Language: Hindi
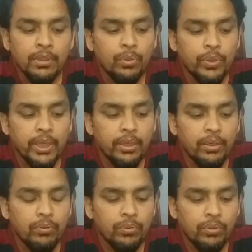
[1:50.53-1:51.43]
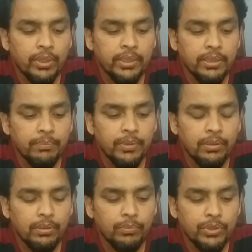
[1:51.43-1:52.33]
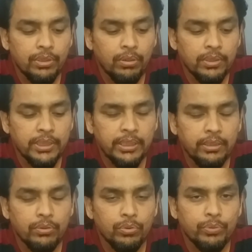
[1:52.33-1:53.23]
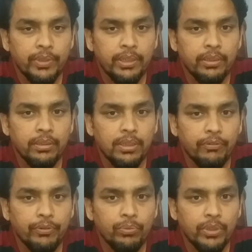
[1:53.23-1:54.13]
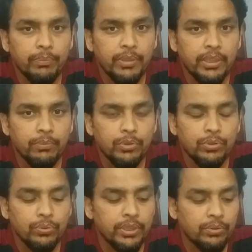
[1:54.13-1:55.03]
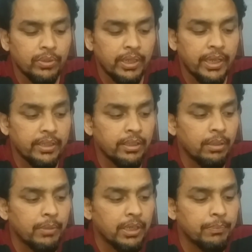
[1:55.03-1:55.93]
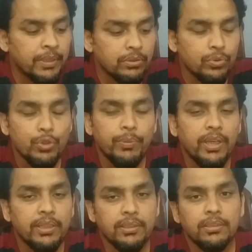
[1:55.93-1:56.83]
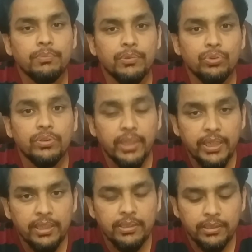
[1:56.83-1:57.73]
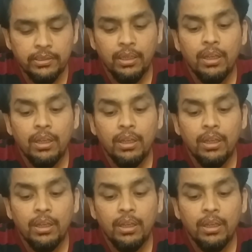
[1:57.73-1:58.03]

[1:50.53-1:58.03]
क्योंकि उन्होंने जब मुझे कॉल्स की थी तो उसमें काफ़ी उनके बंदे मौजूद थे जो कि कह रहे थे हमारे पास कुछ भी ऐसे मौजूद नहीं है चीज़